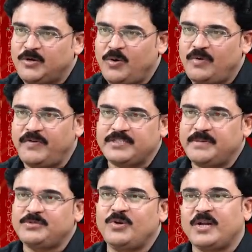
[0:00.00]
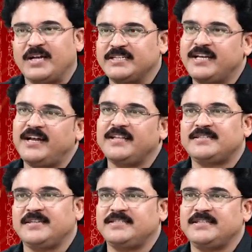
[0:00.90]
దాంట్లో కూడా ఫస్ట్ ఎపిసోడ్లో రాజకీయాలు అనేది
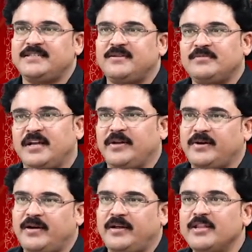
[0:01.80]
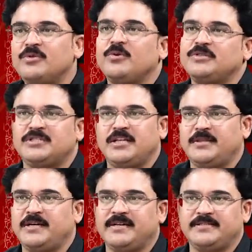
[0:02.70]
టచ్ చేశాడు తన యొక్క ఎందుకు వచ్చింది
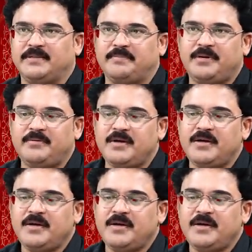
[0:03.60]
అనేది ఇంట్రెస్ట్ చెప్పాడు